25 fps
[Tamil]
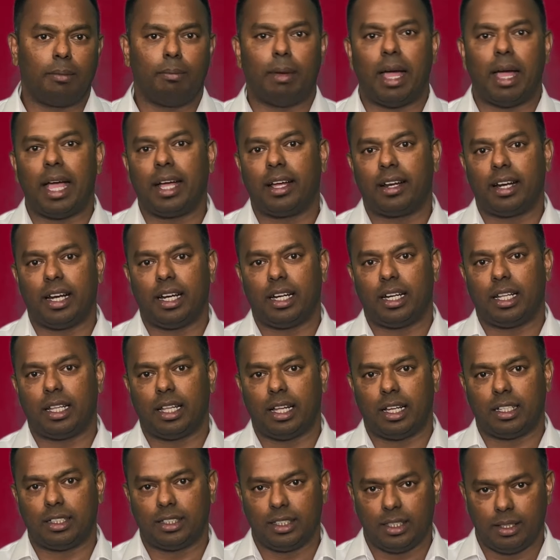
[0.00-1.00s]
பேங்க் ரேட்
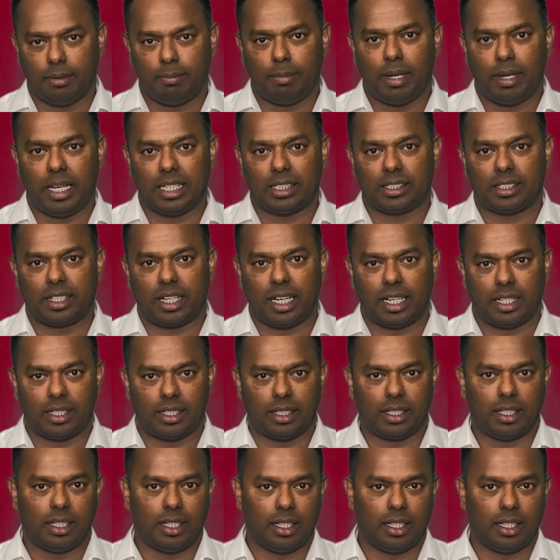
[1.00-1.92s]
அதாவது பேஸ் ரேட்